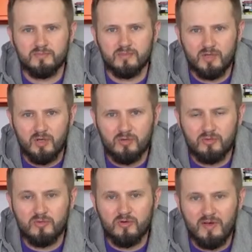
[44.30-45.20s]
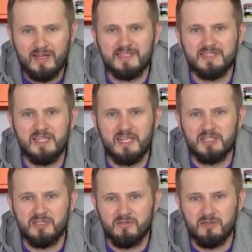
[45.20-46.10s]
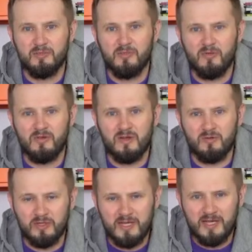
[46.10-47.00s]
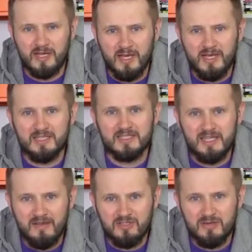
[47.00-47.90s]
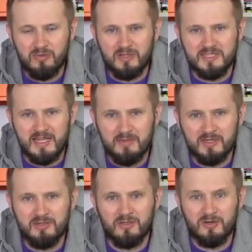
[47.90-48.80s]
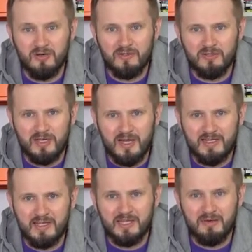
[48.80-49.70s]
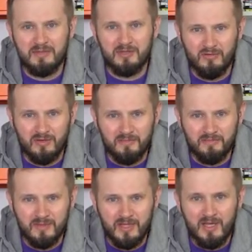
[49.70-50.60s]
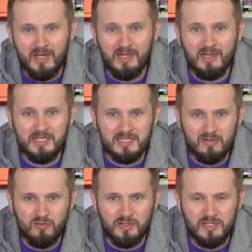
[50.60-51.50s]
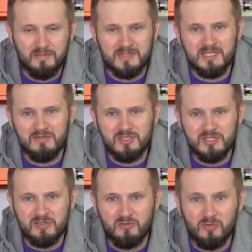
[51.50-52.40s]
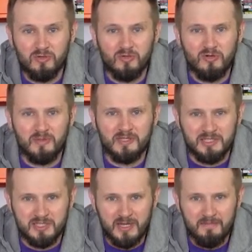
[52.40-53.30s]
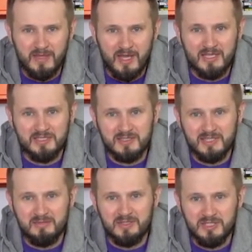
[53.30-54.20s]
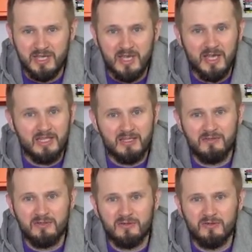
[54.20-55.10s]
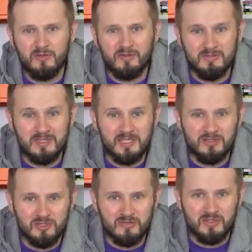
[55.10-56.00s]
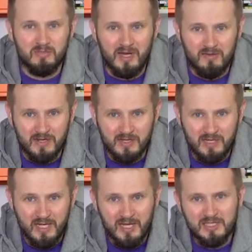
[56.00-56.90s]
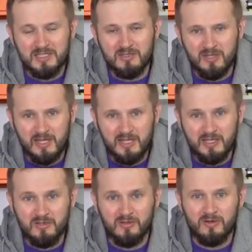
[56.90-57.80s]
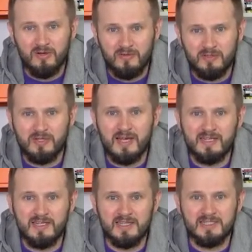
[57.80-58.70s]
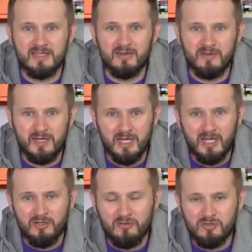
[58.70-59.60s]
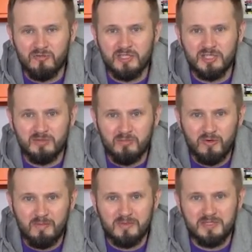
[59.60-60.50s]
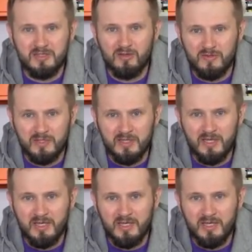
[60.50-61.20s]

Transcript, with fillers: Do drukowania zdjęć w domowych warunkach zawsze polecamy kolorowe drukarki atramentowe. Laserówki zazwyczaj są monochromatyczne, a co za tym idzie, nie wydrukują nam zdjęć o żywych barwach. Z kolei kolorowe drukarki laserowe to już wyższy pułap cenowy